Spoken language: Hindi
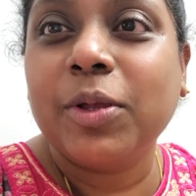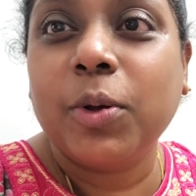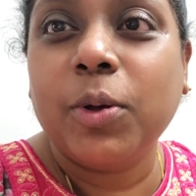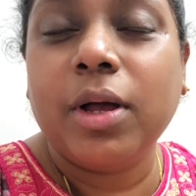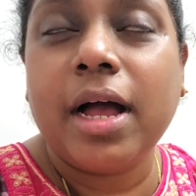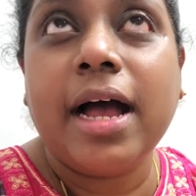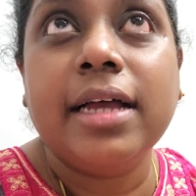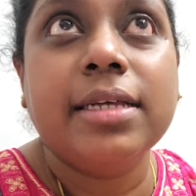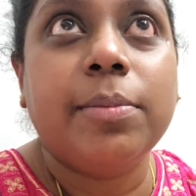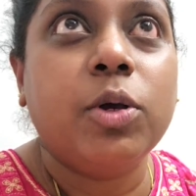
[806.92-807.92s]
तो
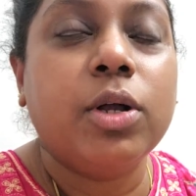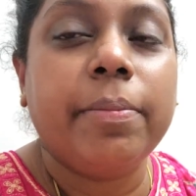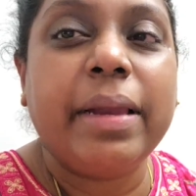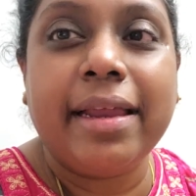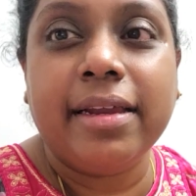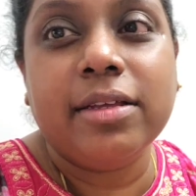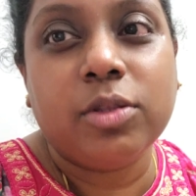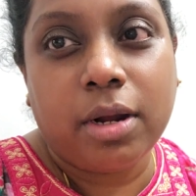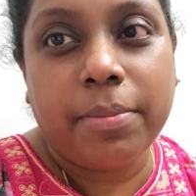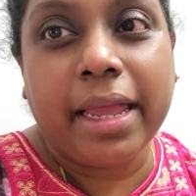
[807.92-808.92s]
आज हम लोग का प्लान है कि
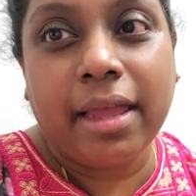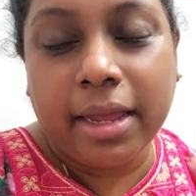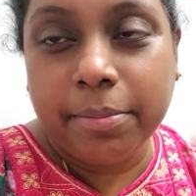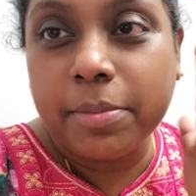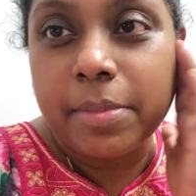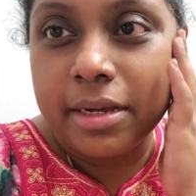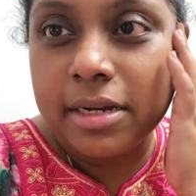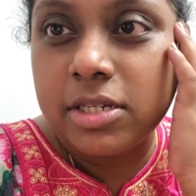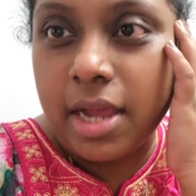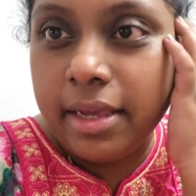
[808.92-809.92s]
थोड़ा हाइपर
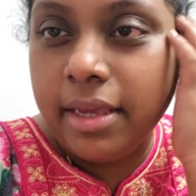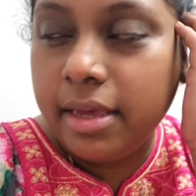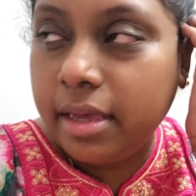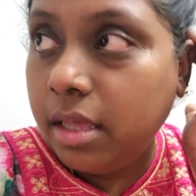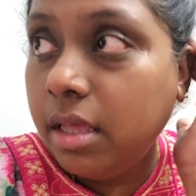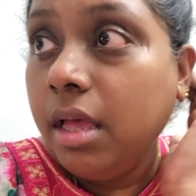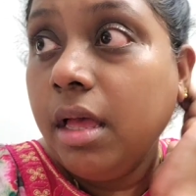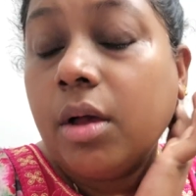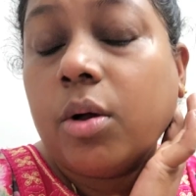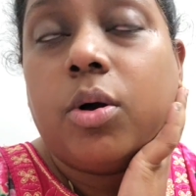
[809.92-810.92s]
मार्केट जाएंगे
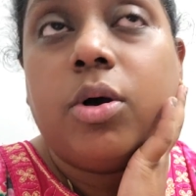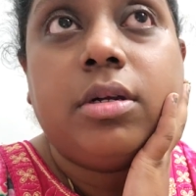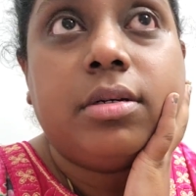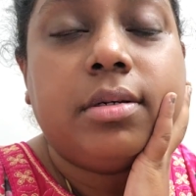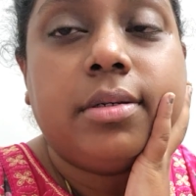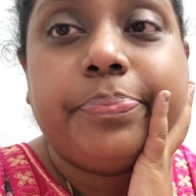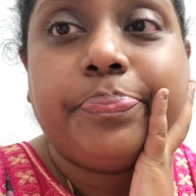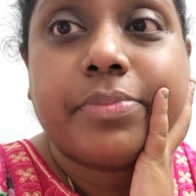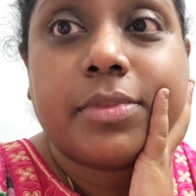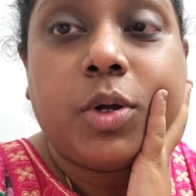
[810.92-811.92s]
और
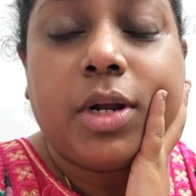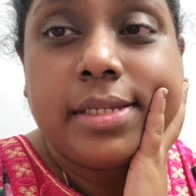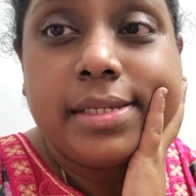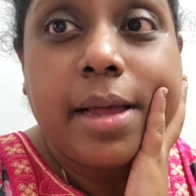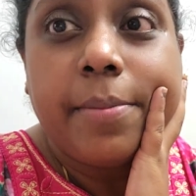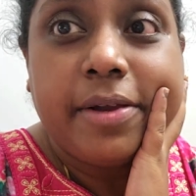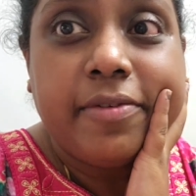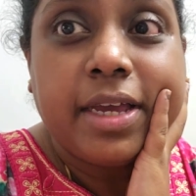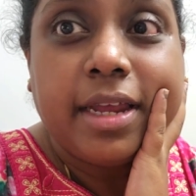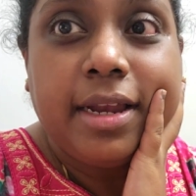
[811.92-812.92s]
um, थोड़ा सा सामान
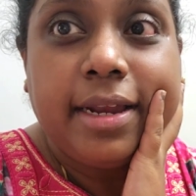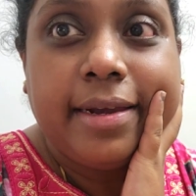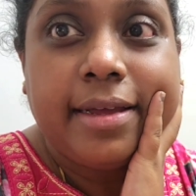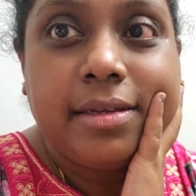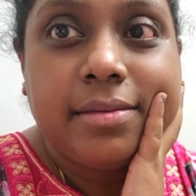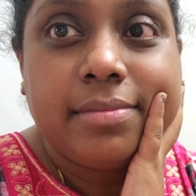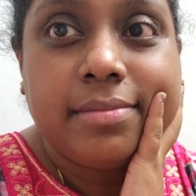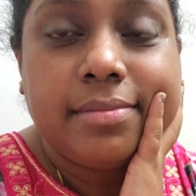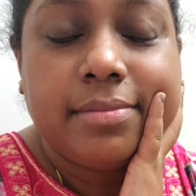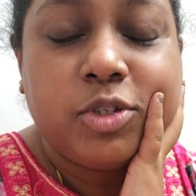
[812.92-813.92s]
वगैरह लेना है
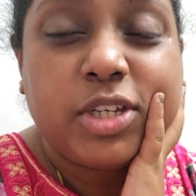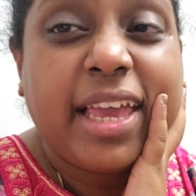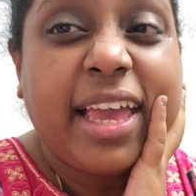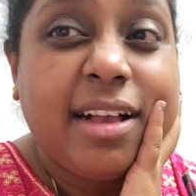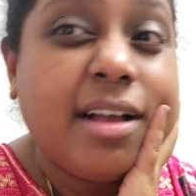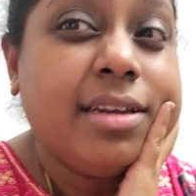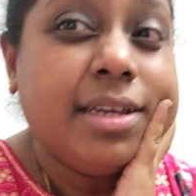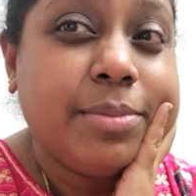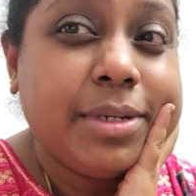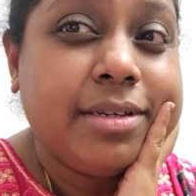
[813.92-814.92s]
मुझे केक खाने
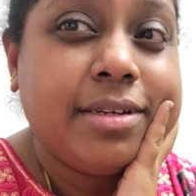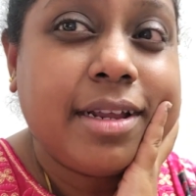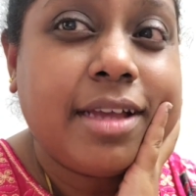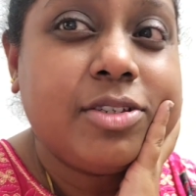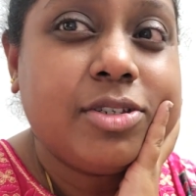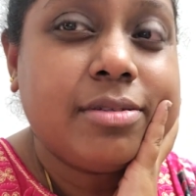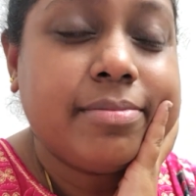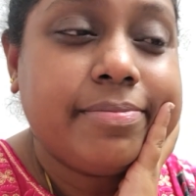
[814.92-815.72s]
का मन कर रहा आज